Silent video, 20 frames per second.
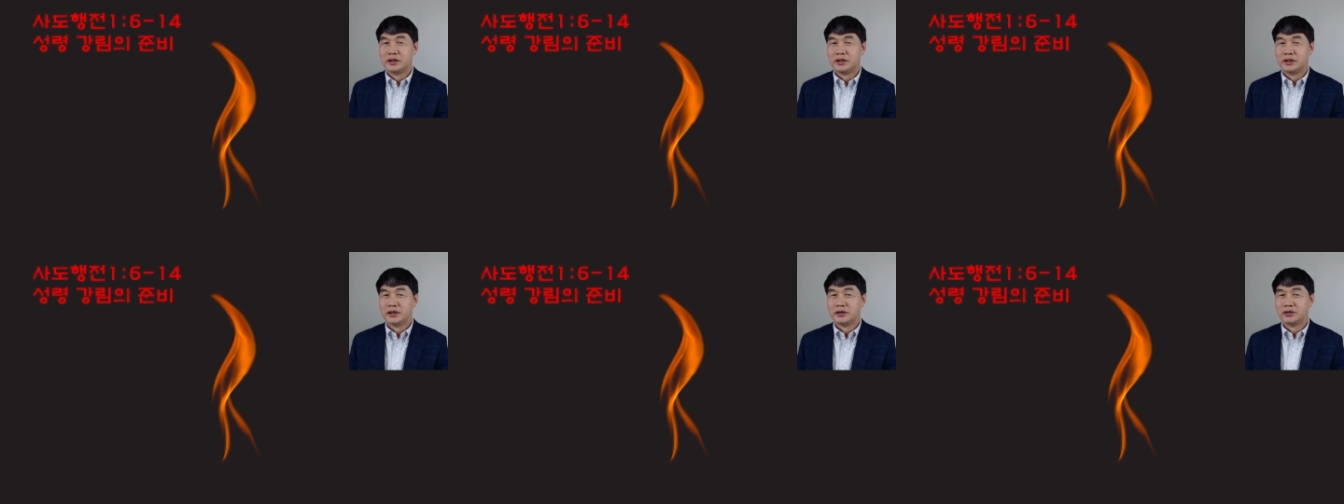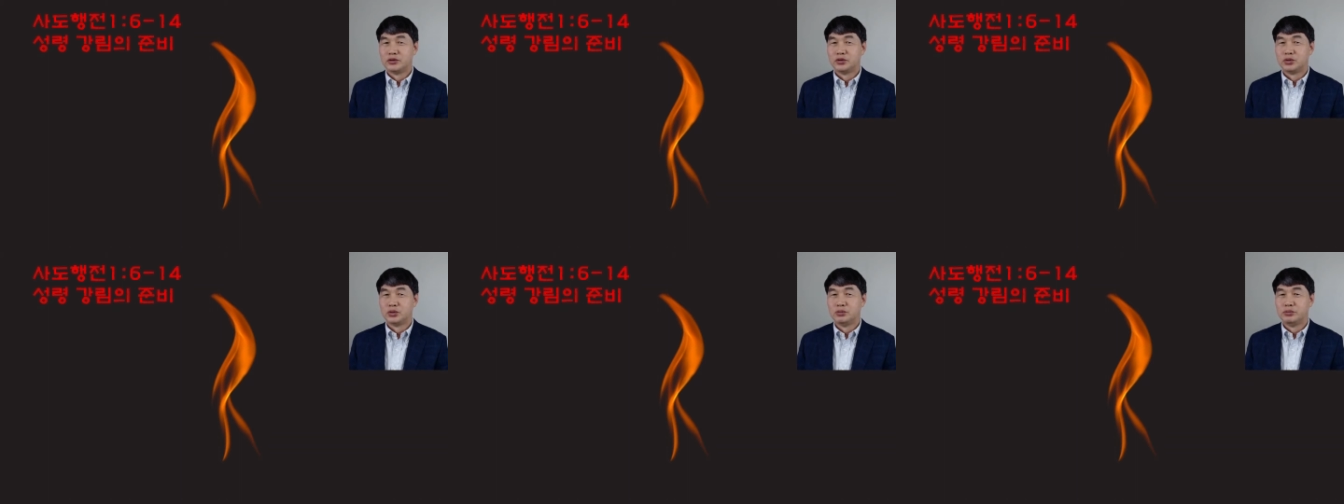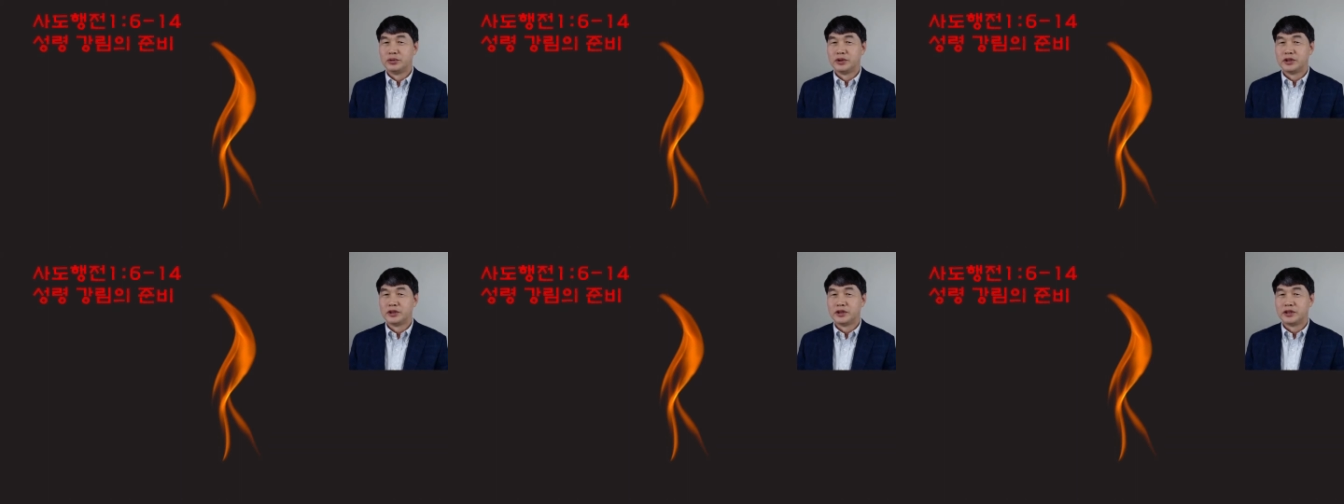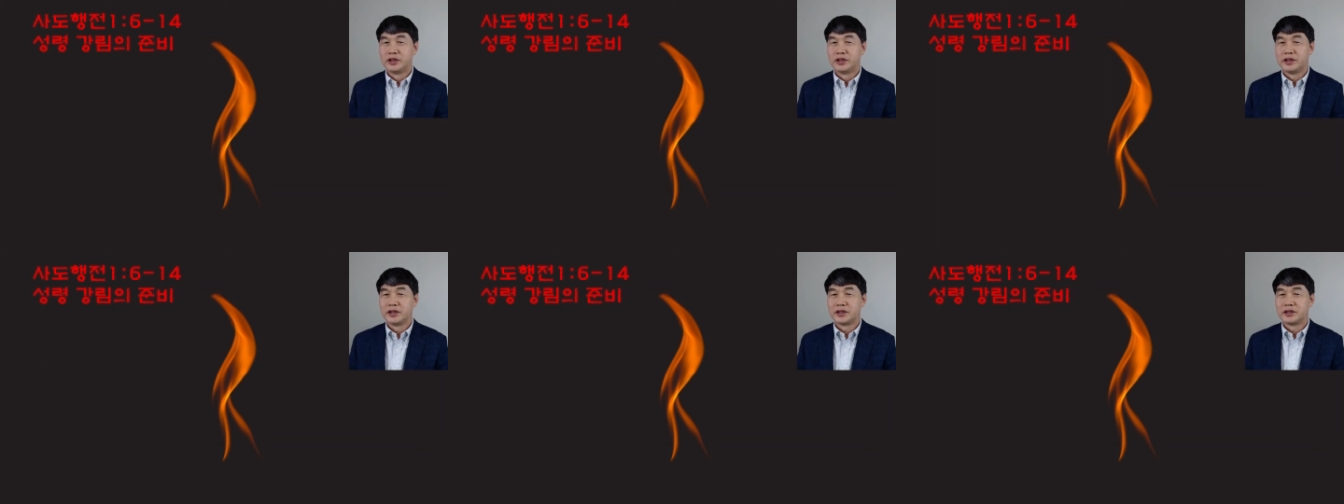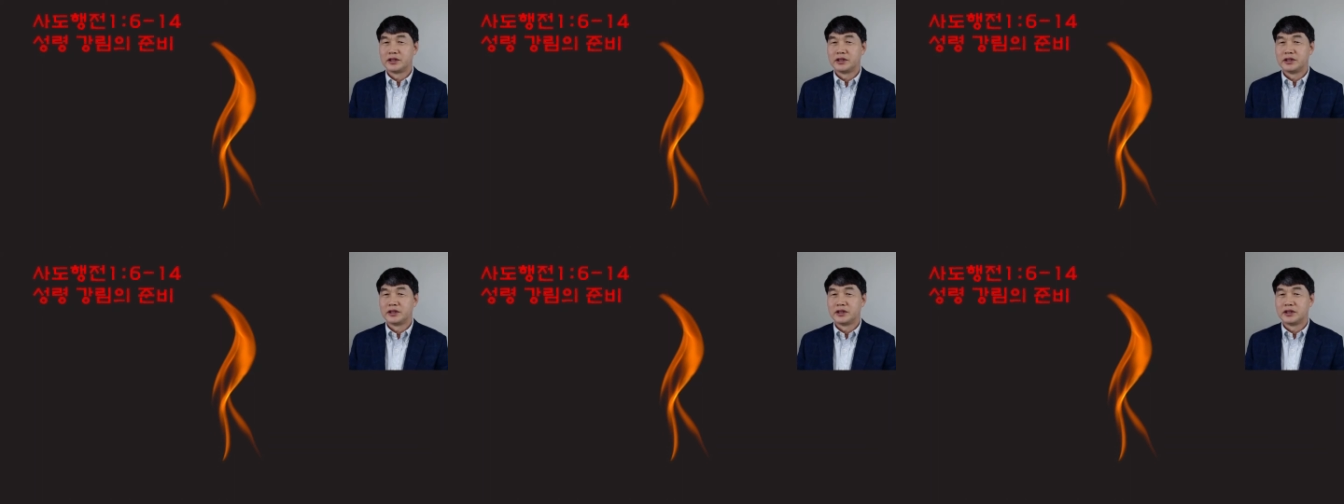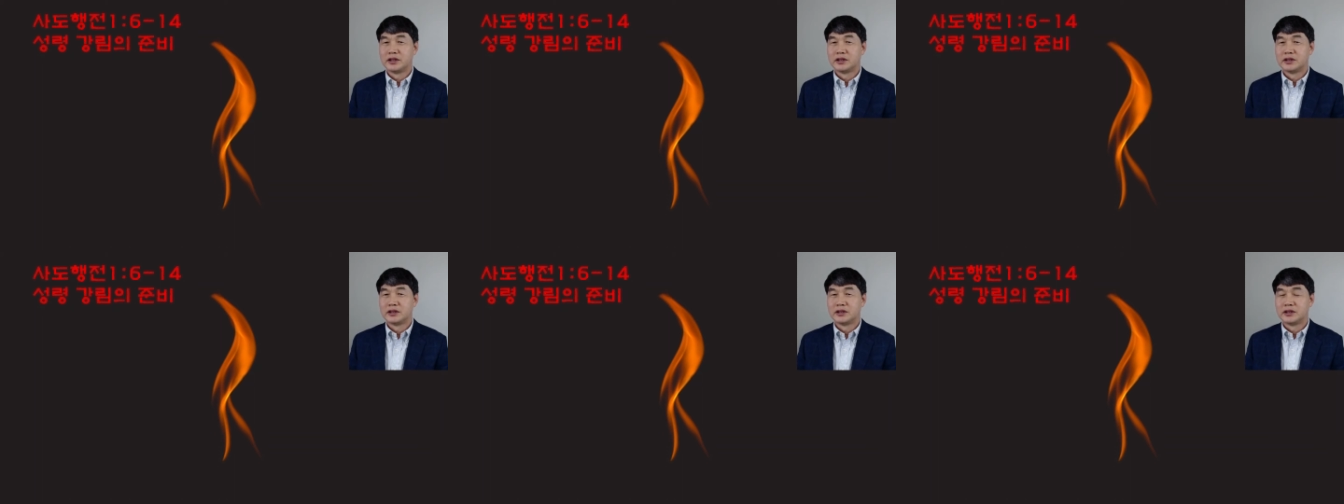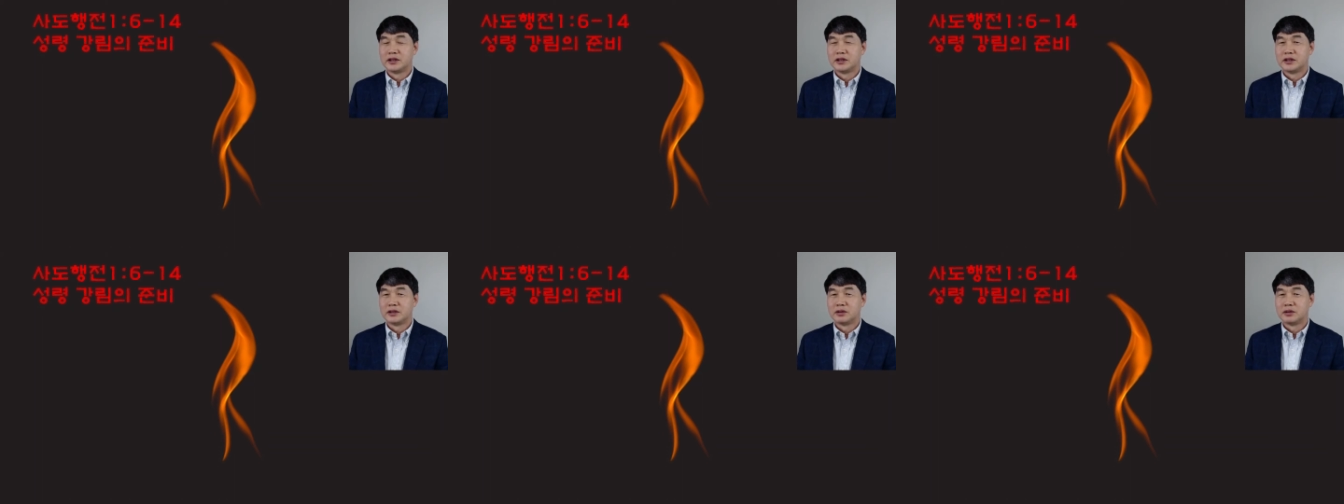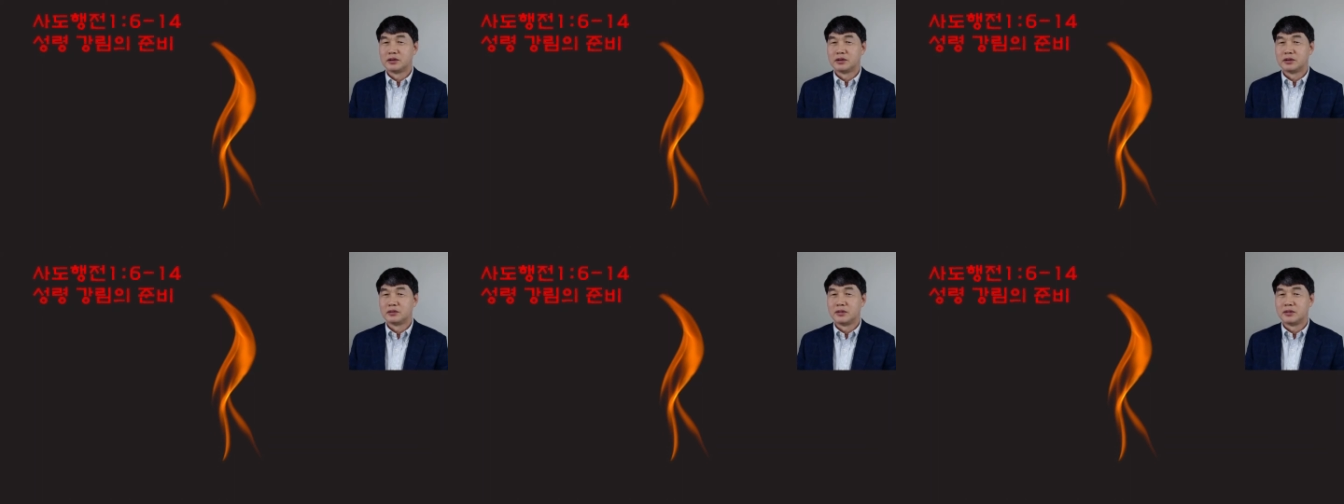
어, 준비를 해야 된다는 어,